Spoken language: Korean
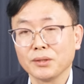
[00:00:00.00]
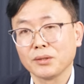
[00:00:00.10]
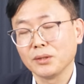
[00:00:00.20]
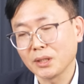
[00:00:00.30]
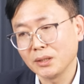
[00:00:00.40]

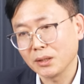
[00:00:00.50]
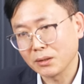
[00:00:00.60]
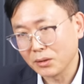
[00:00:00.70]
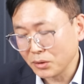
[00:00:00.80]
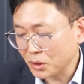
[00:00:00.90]
그러니까 이제
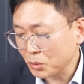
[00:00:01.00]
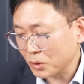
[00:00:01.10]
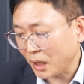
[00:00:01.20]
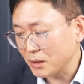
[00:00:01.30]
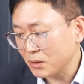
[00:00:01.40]
그런 식으로
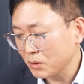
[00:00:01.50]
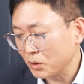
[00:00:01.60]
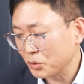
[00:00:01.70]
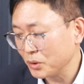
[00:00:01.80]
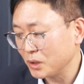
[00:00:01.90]
딴지는
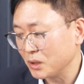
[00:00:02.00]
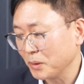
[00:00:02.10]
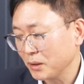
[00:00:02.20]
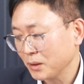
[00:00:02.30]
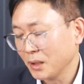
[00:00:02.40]
걸 수는
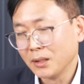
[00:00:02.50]
있지만